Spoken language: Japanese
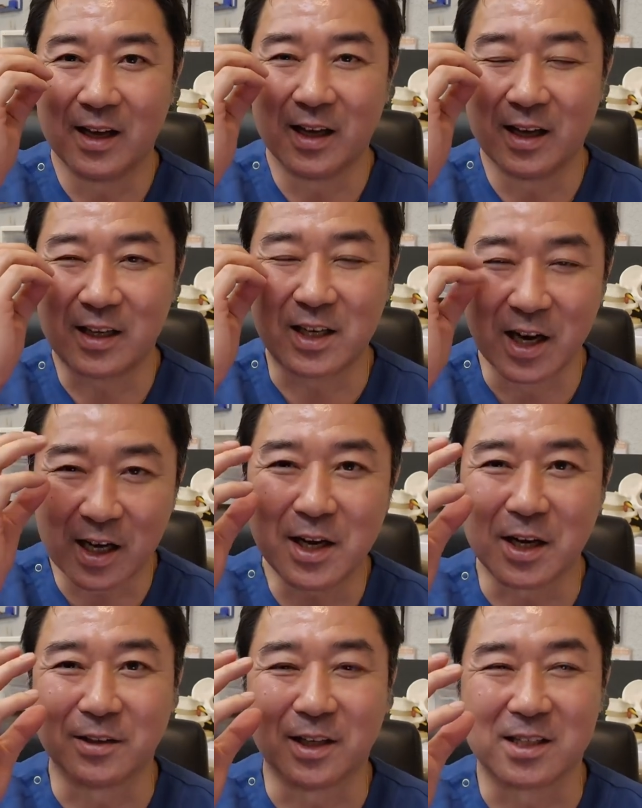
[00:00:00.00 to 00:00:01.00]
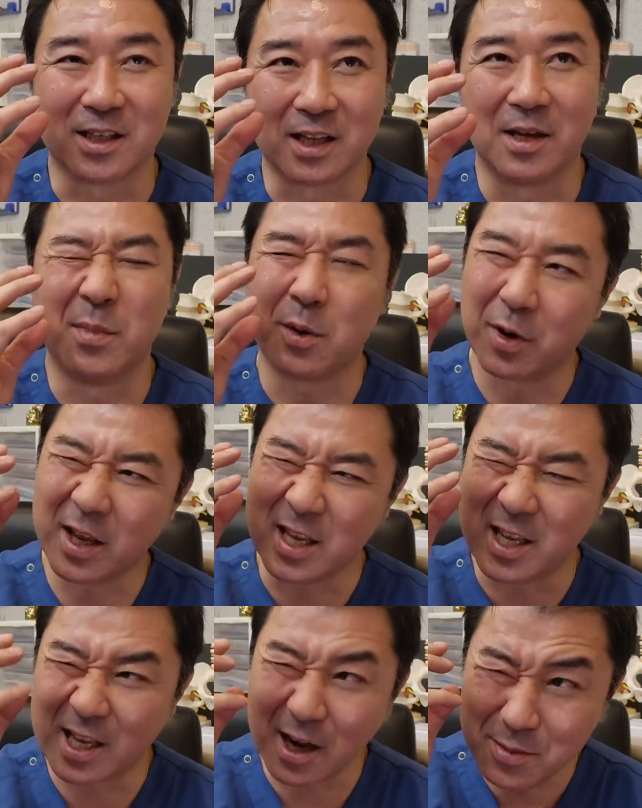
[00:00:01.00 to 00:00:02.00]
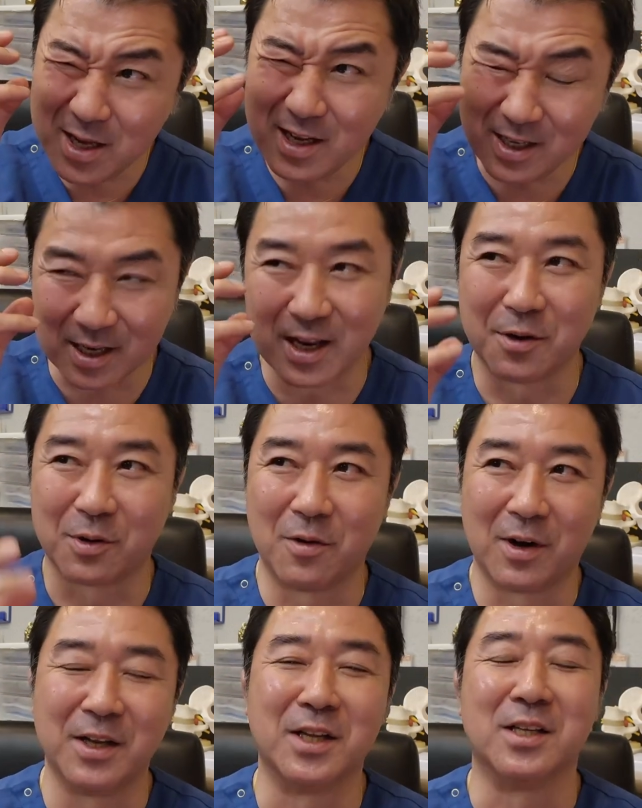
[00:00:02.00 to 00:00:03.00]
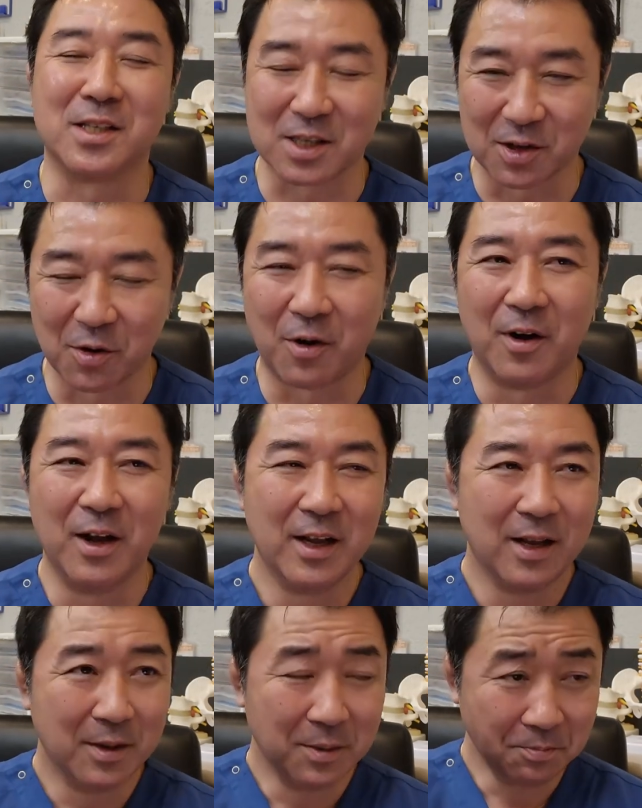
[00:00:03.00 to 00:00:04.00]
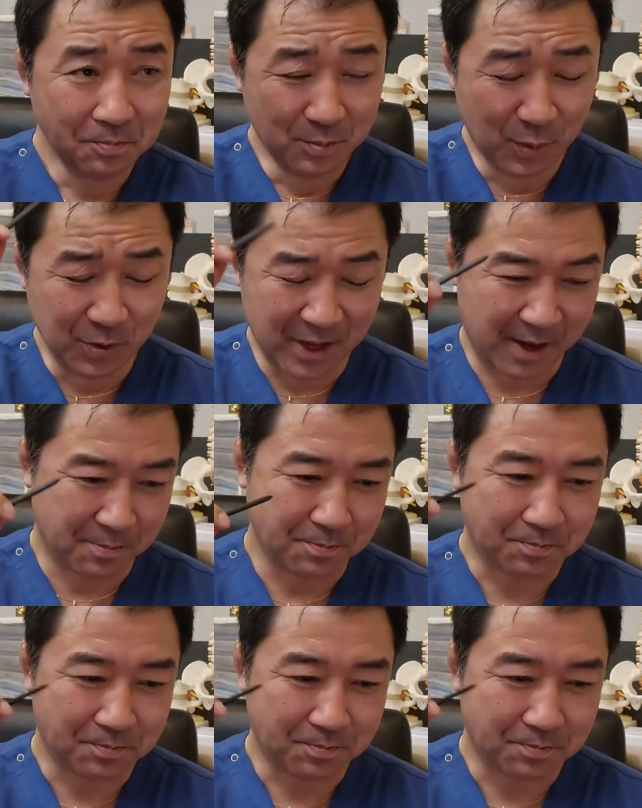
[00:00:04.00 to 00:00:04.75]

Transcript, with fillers: 開かなくなっちゃって。まあ、これ痛みでなのかわかんないんですけど、もうね、